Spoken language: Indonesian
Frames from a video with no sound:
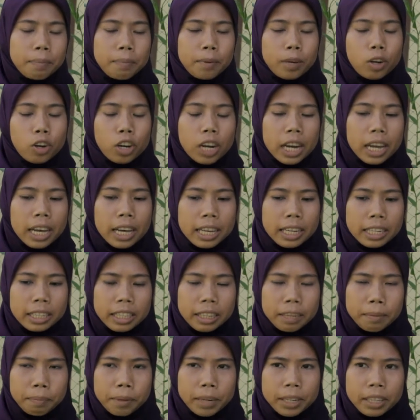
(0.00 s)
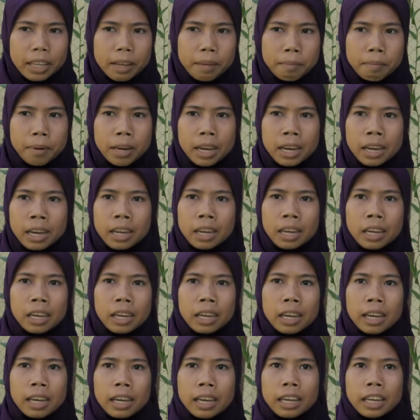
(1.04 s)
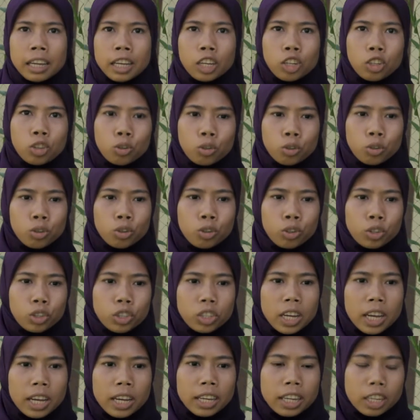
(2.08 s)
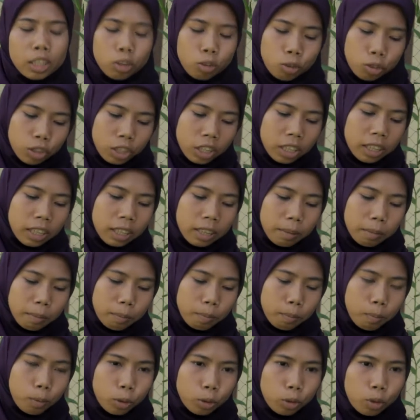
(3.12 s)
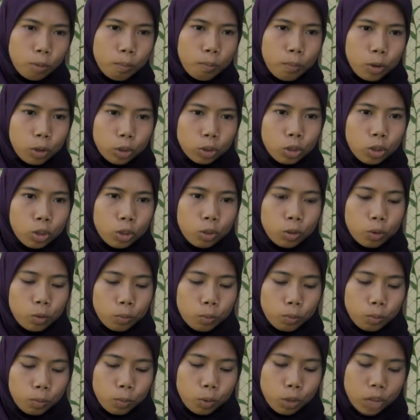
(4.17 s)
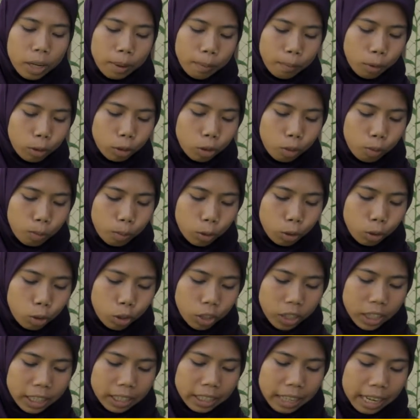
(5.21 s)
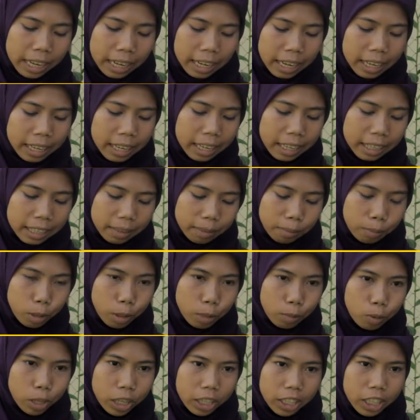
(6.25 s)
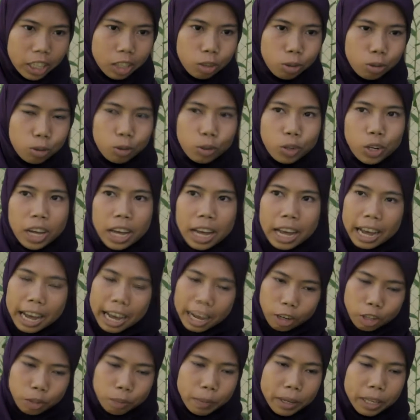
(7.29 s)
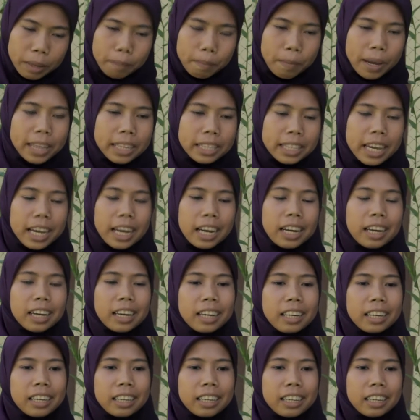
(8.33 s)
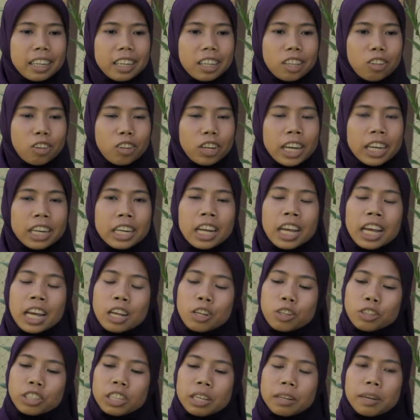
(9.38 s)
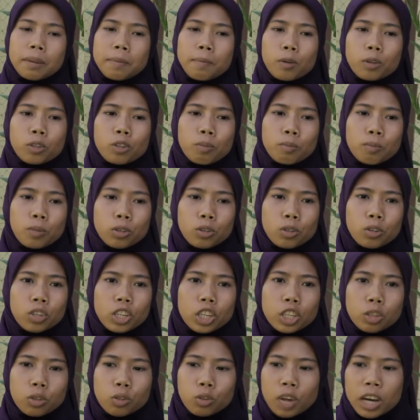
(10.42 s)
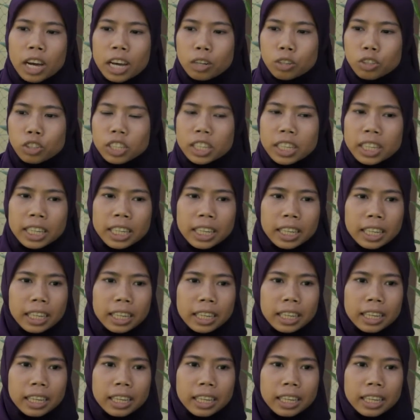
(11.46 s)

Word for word: pengolahan yang pertama itu jahe itu dipotong-potong, bukan potong-potongnya cara yang bulat-bulat gitu, harus panjang-panjang gitu kan. Siap dipotong-potong gitu harus di